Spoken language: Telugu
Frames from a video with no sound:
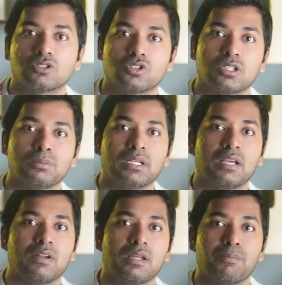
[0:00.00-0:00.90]
సోషల్
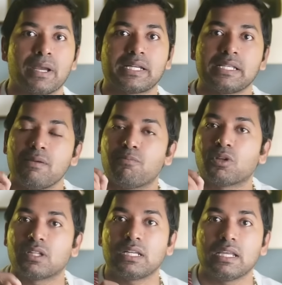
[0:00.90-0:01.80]
మీడియా వల్ల ఇంపాక్ట్ అయ్యే
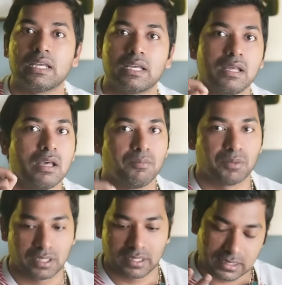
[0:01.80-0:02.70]
మొదటి
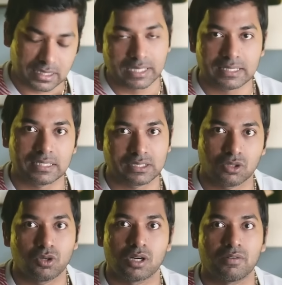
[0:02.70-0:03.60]
మొదటిది స్టడీసే
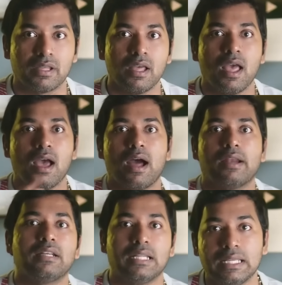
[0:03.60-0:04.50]
చదువుకోవడమే
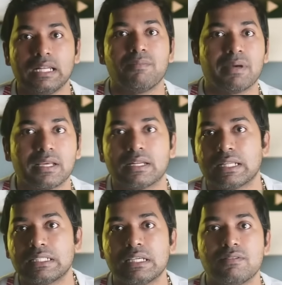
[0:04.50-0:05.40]
అండ్ ఇలా మనకి
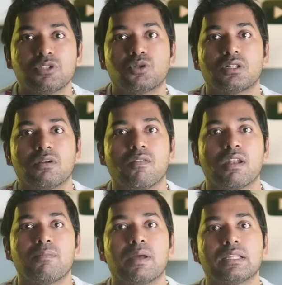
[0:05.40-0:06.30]
నచ్చేవి చూడడం
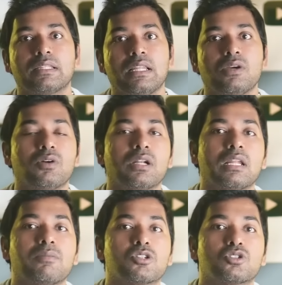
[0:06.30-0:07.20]
వల్ల మనకి
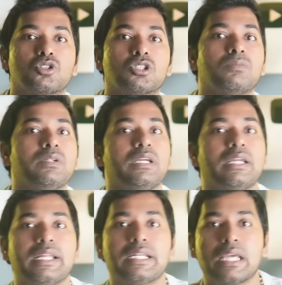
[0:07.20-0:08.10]
తెలియకుండానే మనం సోషల్
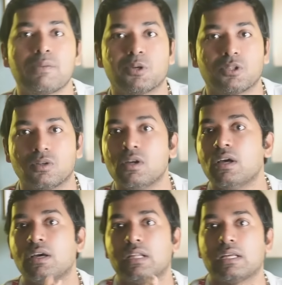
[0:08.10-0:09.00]
మీడియాకి ఎడిక్ట్ అయిపోతాం
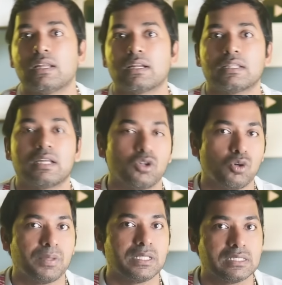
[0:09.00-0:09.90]
రెగ్యులర్గా దాన్ని
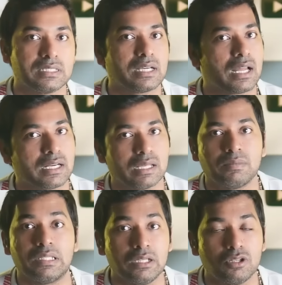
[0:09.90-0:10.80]
ఓపెన్ చేసి చాలా టైం
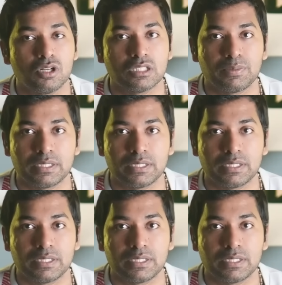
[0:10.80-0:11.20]
దీంట్లోనే స్పెండ్